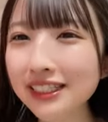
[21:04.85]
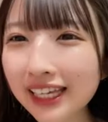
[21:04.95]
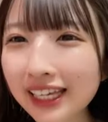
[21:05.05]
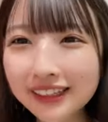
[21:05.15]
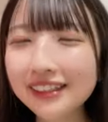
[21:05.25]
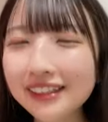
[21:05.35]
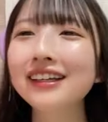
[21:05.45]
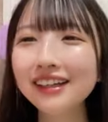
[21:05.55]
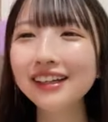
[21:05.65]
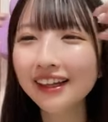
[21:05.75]
好きを
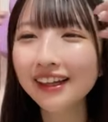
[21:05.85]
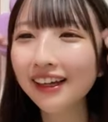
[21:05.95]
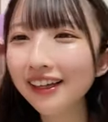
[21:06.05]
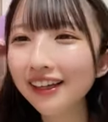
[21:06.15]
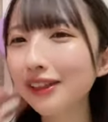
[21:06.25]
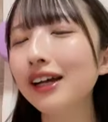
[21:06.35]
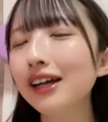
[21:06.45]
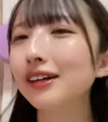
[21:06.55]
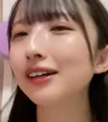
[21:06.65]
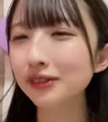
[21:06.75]
アピールしてたからさ
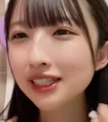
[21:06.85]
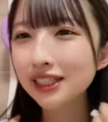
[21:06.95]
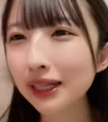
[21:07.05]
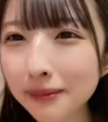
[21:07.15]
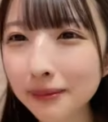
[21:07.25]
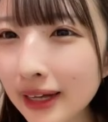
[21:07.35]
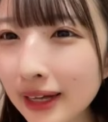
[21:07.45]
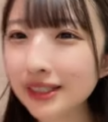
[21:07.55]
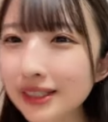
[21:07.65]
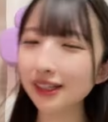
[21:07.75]
マス
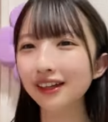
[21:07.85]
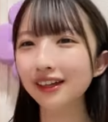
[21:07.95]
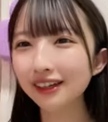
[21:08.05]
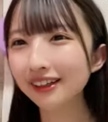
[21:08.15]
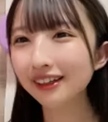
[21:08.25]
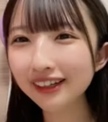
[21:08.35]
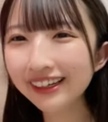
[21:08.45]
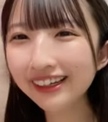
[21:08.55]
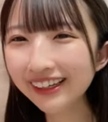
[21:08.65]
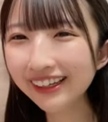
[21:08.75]
がいいでびっくりした
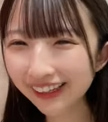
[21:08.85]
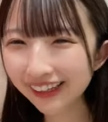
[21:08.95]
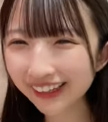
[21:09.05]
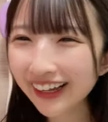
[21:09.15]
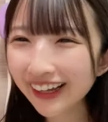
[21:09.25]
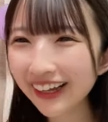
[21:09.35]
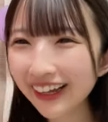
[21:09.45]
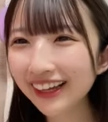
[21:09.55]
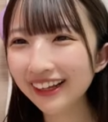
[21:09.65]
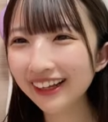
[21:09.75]

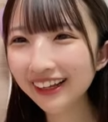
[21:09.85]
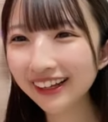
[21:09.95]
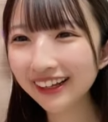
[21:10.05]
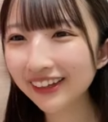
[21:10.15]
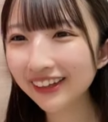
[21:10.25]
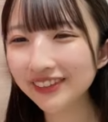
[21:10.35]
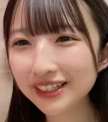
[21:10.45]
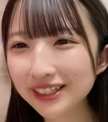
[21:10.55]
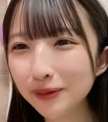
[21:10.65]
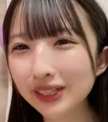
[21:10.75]
めっちゃい
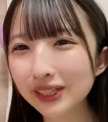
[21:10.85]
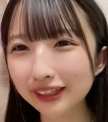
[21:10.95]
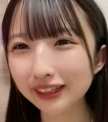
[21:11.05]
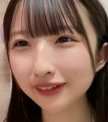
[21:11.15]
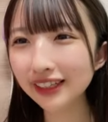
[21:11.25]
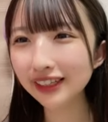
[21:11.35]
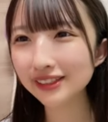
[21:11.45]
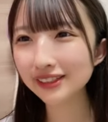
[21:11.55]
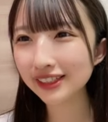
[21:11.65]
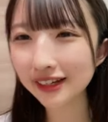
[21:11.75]
いにねもう今は染ま
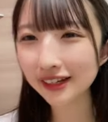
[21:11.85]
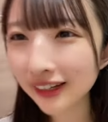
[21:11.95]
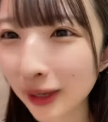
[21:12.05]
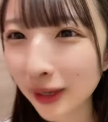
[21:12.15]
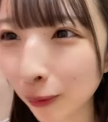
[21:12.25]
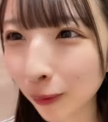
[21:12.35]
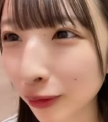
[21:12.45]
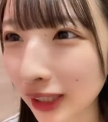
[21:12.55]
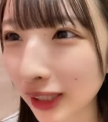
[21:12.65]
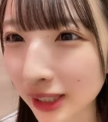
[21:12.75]
りきってますし
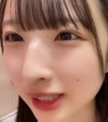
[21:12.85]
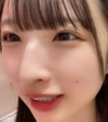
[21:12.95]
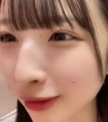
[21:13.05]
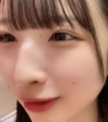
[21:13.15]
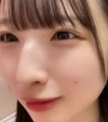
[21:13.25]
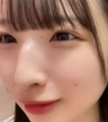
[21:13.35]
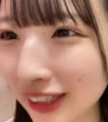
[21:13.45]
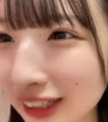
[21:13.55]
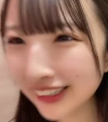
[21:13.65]
あたいは